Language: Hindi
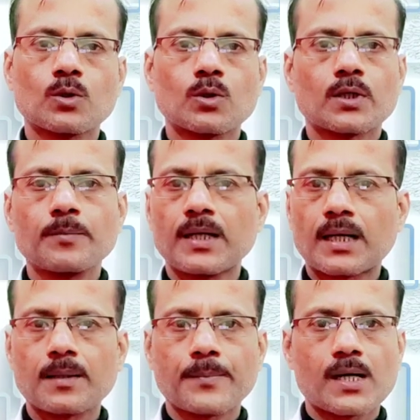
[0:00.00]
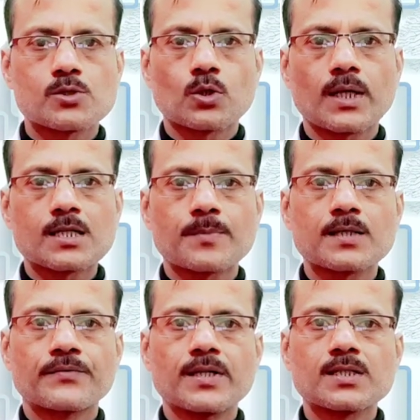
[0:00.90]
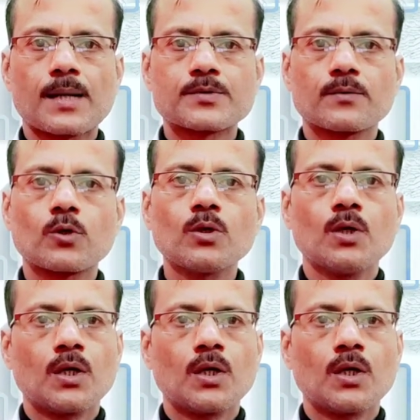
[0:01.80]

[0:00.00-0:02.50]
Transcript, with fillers: दोनों की मिला के पांच के आसपास फीस आपसे वो